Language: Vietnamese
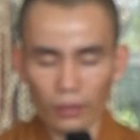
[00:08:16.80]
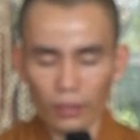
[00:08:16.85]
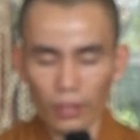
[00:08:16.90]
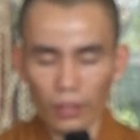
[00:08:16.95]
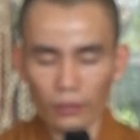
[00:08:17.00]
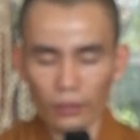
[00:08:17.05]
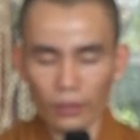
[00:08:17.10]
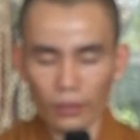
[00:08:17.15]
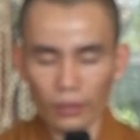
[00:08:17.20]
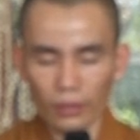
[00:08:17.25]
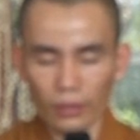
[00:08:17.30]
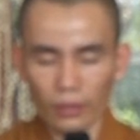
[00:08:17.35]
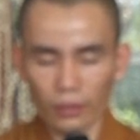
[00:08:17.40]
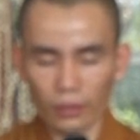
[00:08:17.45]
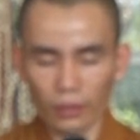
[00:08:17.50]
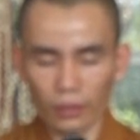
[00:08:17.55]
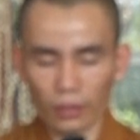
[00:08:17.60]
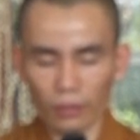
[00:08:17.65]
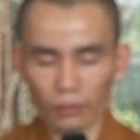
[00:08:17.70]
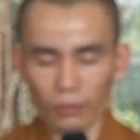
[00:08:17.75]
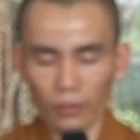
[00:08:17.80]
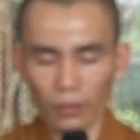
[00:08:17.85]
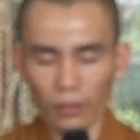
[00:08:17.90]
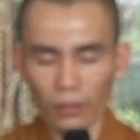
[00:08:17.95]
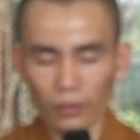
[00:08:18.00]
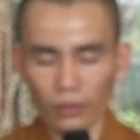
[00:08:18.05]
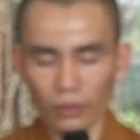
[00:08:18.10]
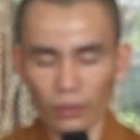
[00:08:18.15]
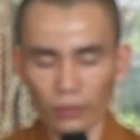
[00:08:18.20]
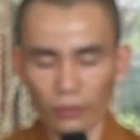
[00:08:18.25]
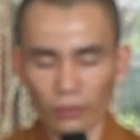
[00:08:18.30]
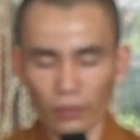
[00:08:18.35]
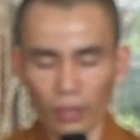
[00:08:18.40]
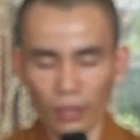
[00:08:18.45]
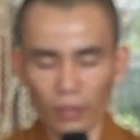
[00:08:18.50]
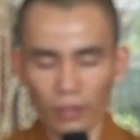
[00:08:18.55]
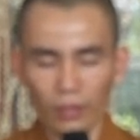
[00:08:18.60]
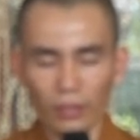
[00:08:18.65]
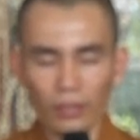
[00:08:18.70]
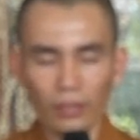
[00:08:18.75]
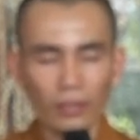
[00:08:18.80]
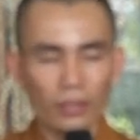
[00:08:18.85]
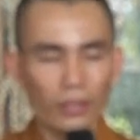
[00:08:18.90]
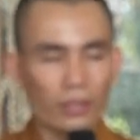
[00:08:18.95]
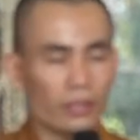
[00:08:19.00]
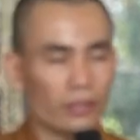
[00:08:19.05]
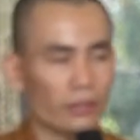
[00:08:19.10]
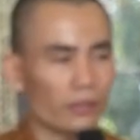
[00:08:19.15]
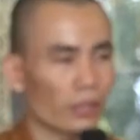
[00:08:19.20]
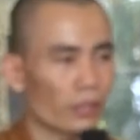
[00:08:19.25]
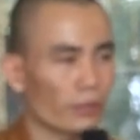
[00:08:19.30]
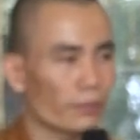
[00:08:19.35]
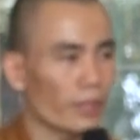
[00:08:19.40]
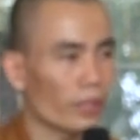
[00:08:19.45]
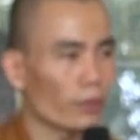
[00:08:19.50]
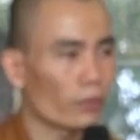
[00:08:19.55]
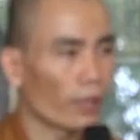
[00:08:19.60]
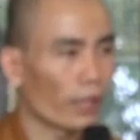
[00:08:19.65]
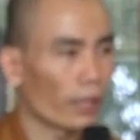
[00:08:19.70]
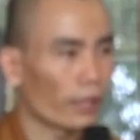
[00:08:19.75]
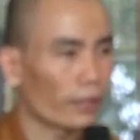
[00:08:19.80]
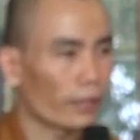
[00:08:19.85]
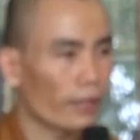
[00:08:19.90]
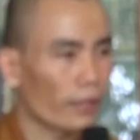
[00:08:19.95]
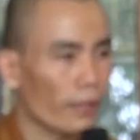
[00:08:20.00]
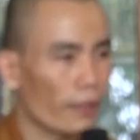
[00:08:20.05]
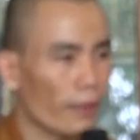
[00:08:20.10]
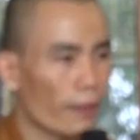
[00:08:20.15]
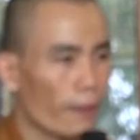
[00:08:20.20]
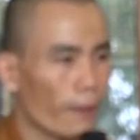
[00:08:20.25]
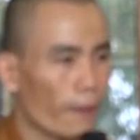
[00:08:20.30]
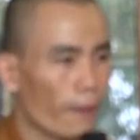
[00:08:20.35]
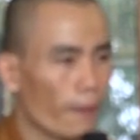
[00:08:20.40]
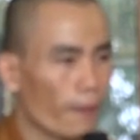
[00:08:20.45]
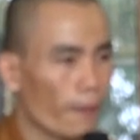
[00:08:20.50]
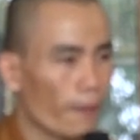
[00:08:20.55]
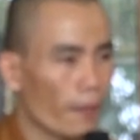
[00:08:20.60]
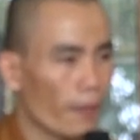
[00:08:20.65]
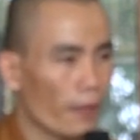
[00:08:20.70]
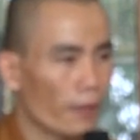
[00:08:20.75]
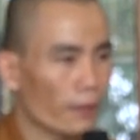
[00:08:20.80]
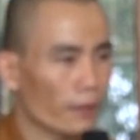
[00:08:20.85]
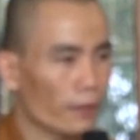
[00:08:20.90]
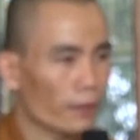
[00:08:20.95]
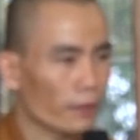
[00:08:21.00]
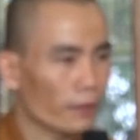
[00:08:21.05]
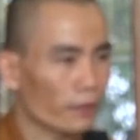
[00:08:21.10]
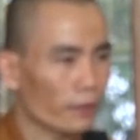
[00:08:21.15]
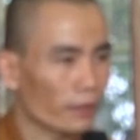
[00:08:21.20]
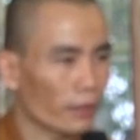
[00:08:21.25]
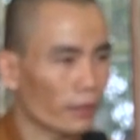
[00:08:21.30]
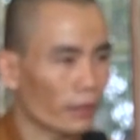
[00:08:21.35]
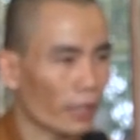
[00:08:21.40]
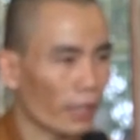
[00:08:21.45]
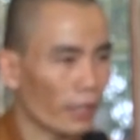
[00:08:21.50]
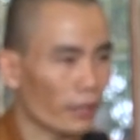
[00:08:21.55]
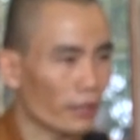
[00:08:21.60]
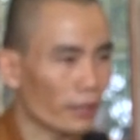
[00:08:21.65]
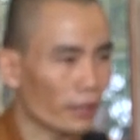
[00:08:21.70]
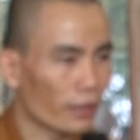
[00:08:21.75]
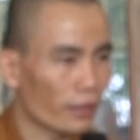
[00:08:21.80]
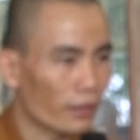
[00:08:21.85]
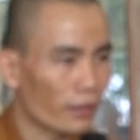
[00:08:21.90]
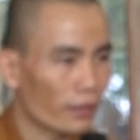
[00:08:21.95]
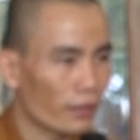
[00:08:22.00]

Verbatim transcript: chưa đau chưa nhức, không có khó chịu, thân yên tĩnh bên ngoài. Thì cái gì?